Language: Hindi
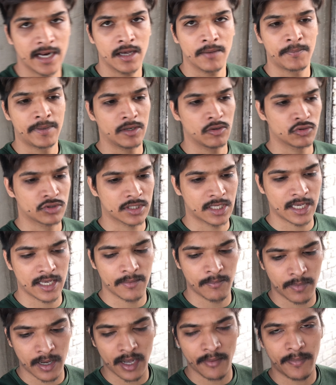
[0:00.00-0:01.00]
ना फिर उसके
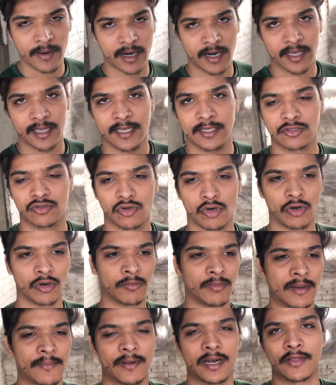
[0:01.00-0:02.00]
बाद पकड़ के इसको
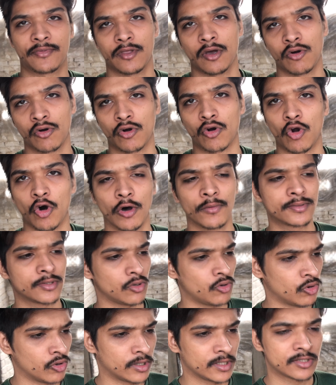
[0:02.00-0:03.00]
मैं पिलाता हूँ
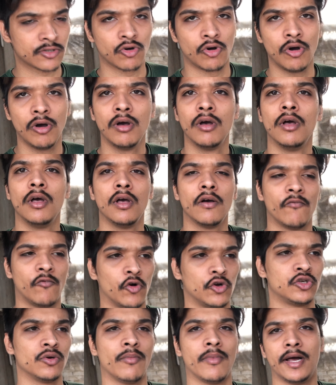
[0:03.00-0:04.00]
ड्रॉप्स और इसको
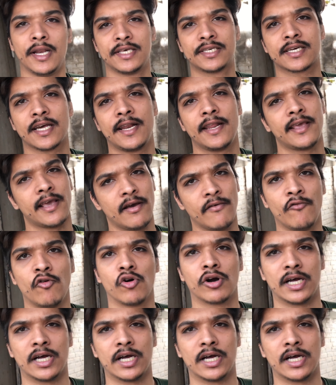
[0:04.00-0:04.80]
वो जो मालिश करनी है वो